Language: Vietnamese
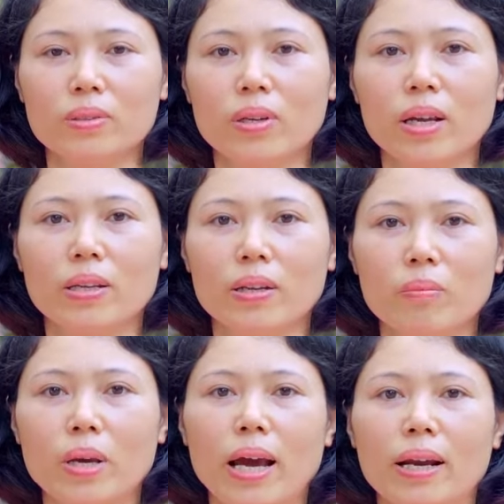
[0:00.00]
cho nên thì
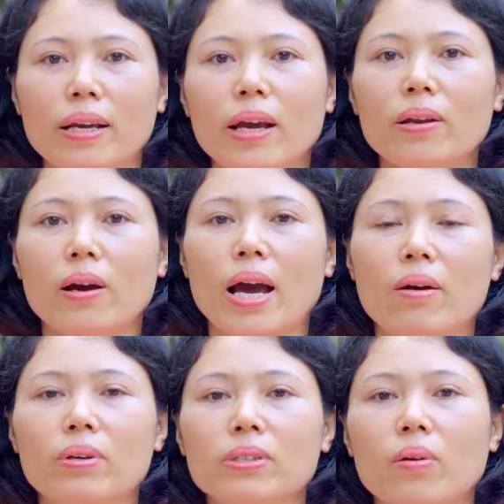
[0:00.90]
nó mới gắn kết được
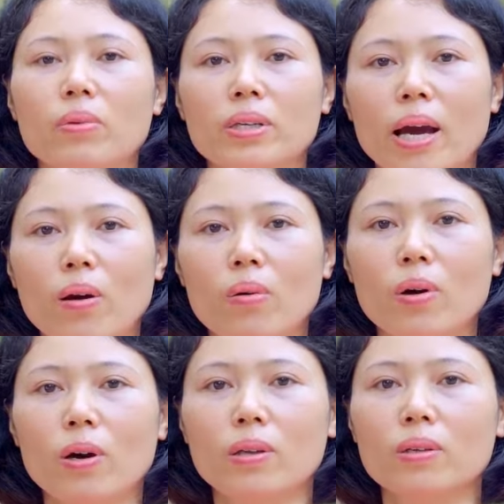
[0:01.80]
hai vợ chồng với nhau
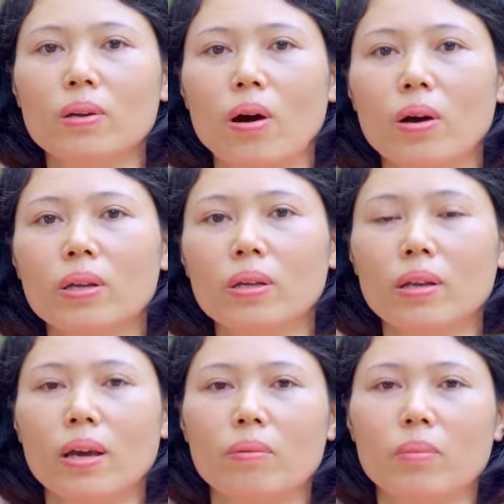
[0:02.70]
từ đó thì
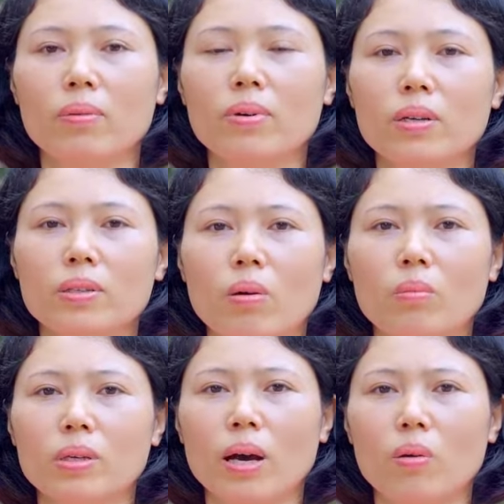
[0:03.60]
để mà vợ
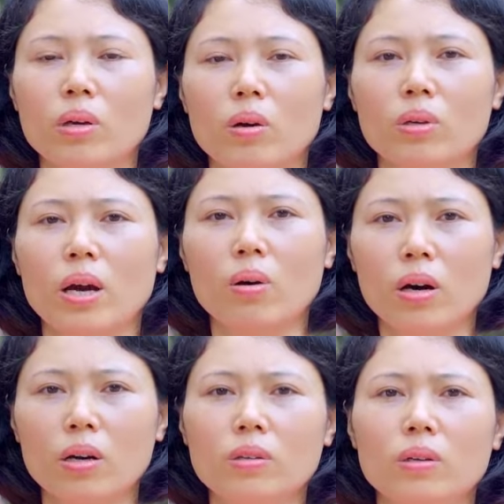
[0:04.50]
chồng với nhau hiểu nhau
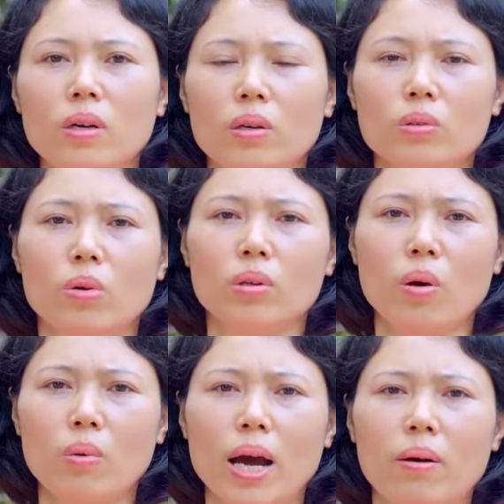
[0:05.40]
hơn rồi
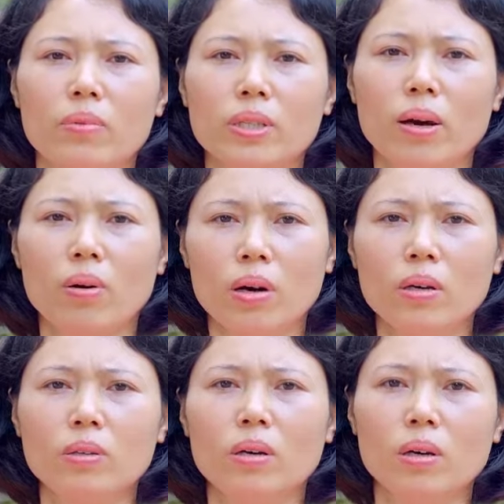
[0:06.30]
thông cảm với nhau
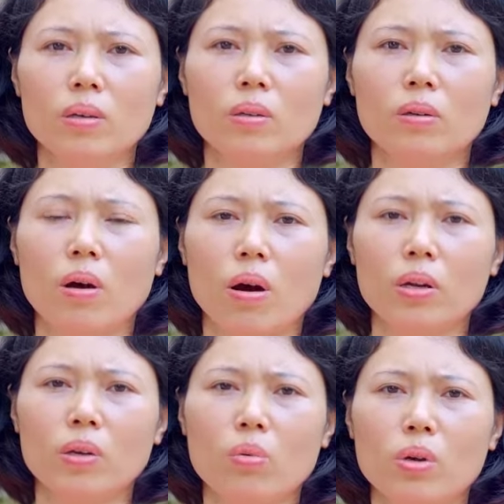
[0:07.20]
hơn từ đó
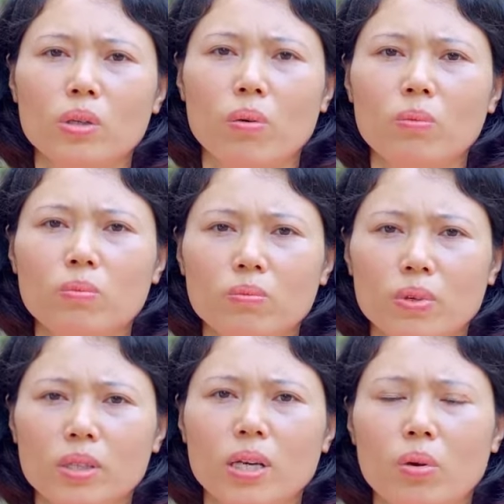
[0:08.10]
thì cuộc sống
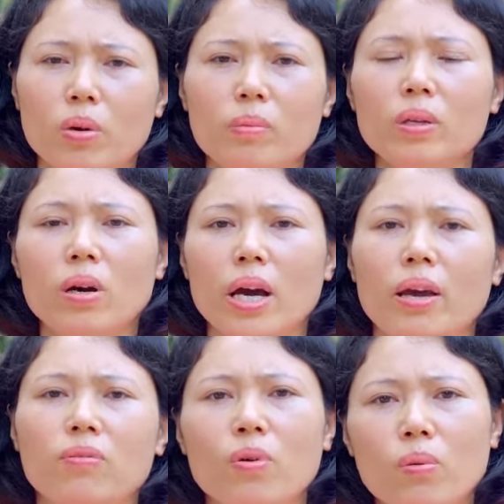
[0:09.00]
vợ chồng nó mới được
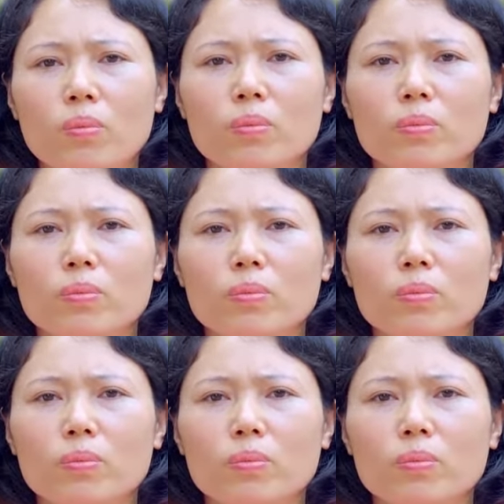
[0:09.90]
hạnh phúc